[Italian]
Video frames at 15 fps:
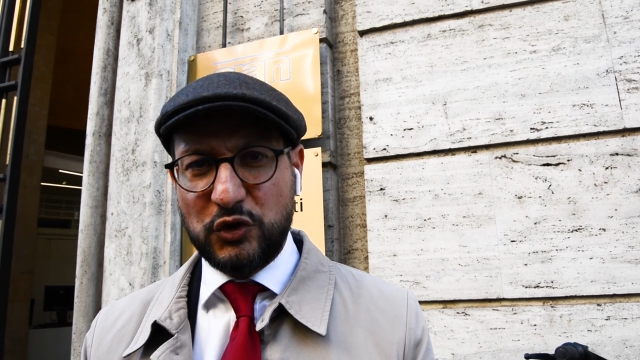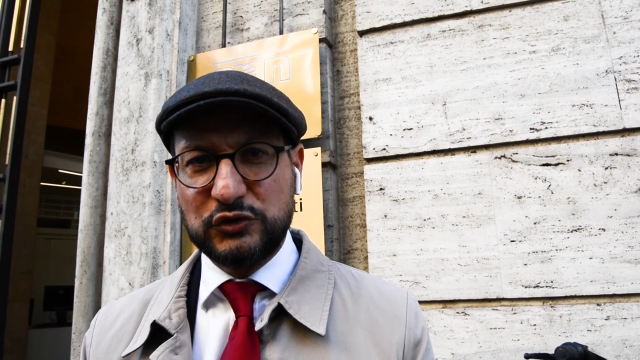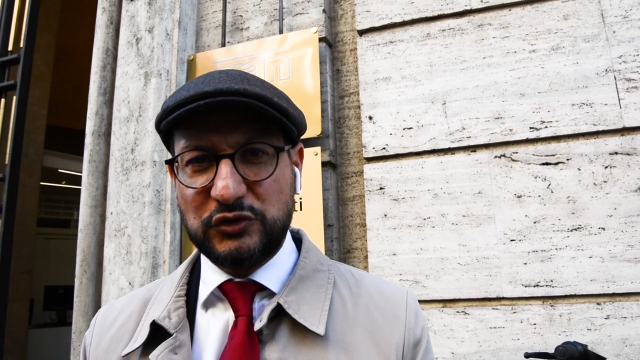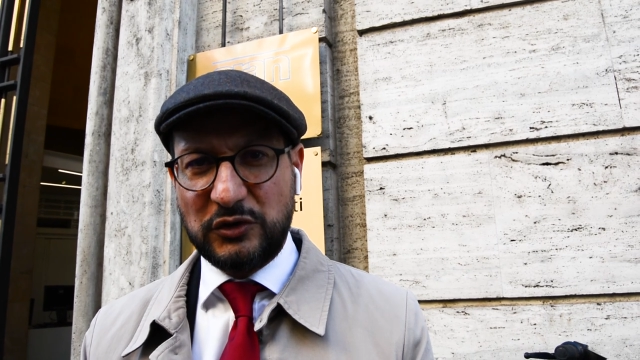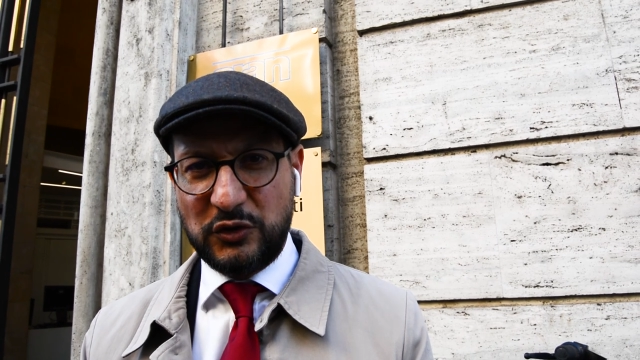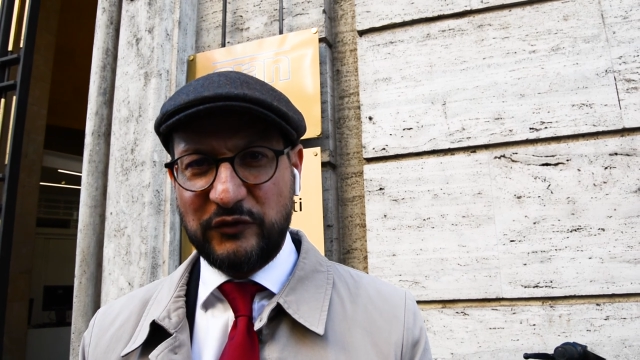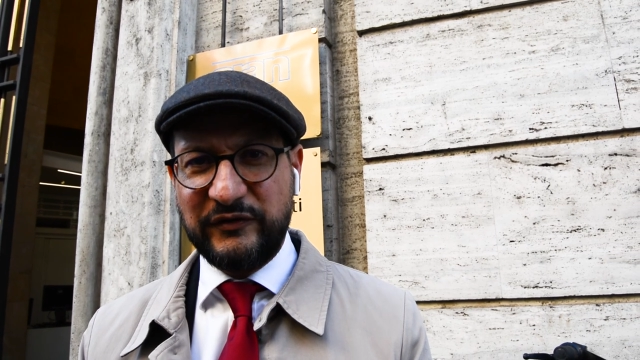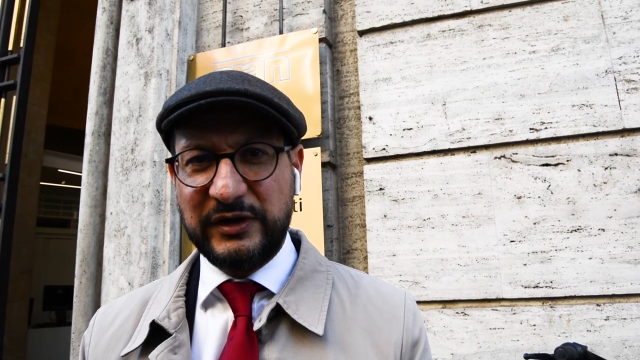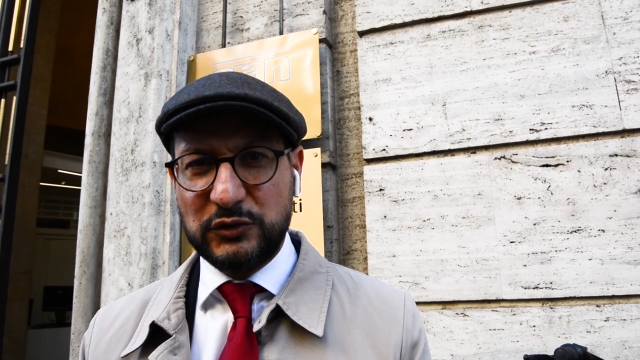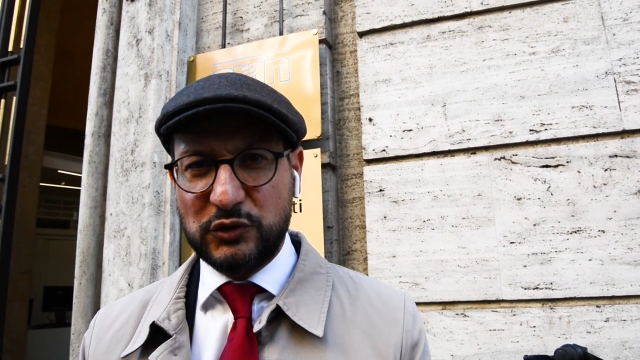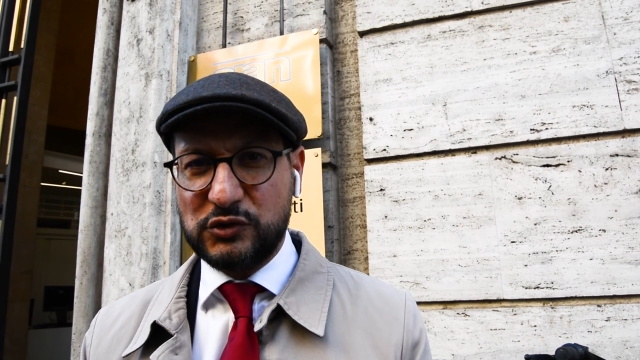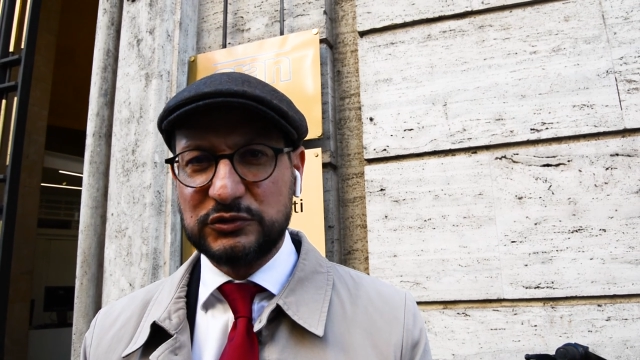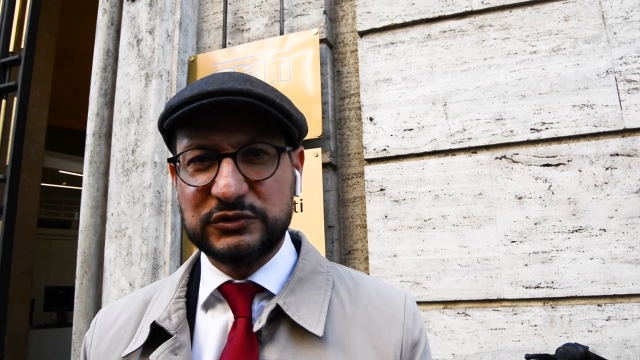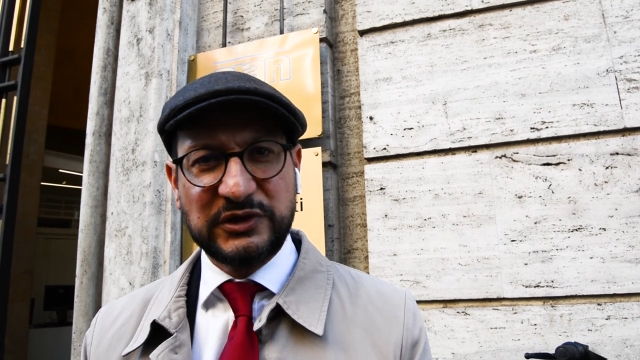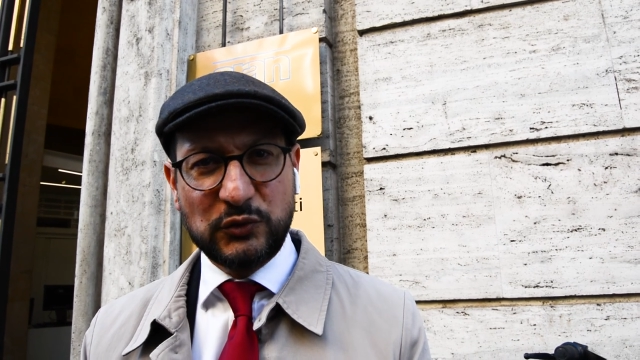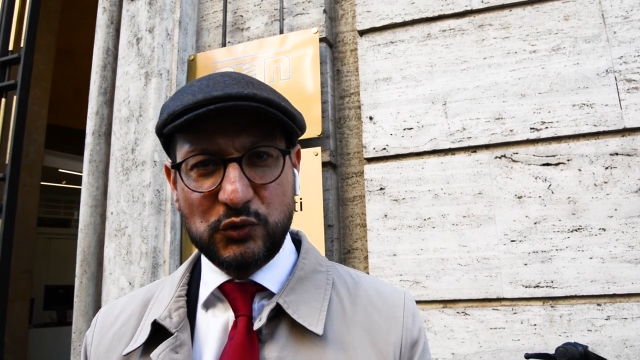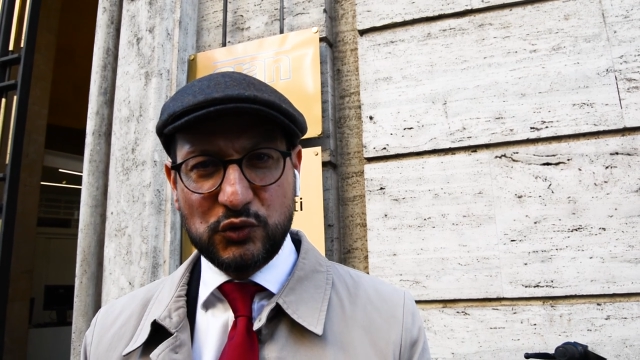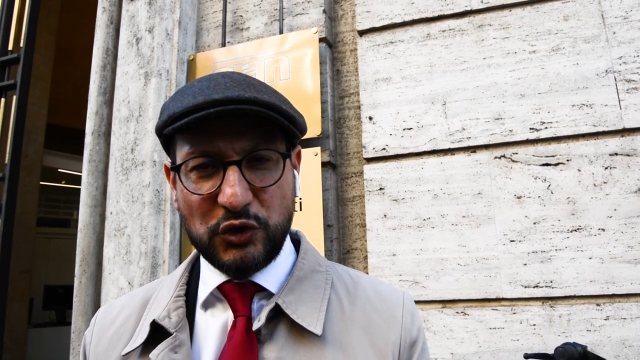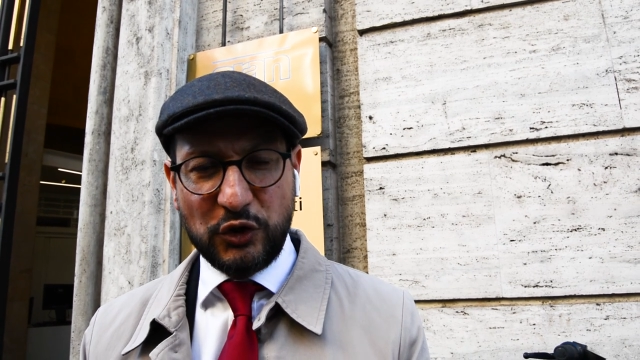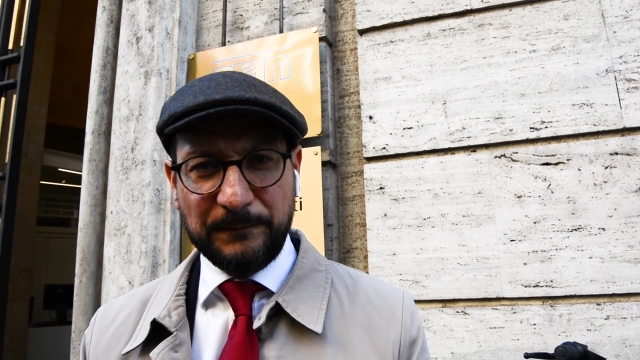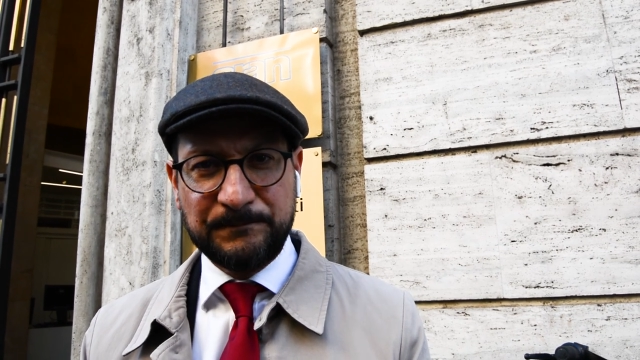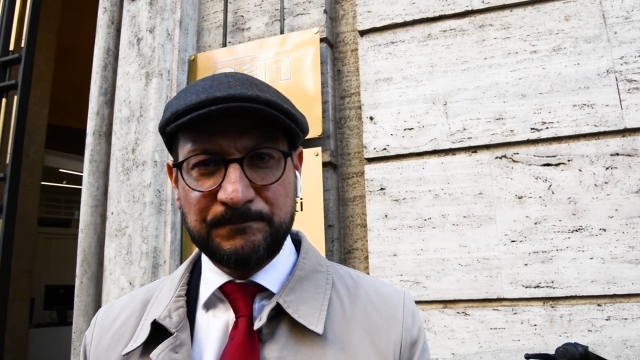contro il governo Conte
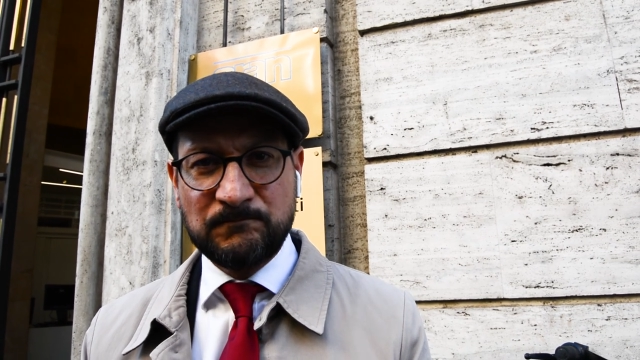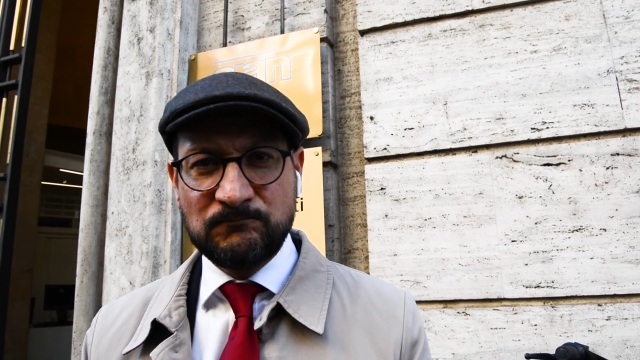1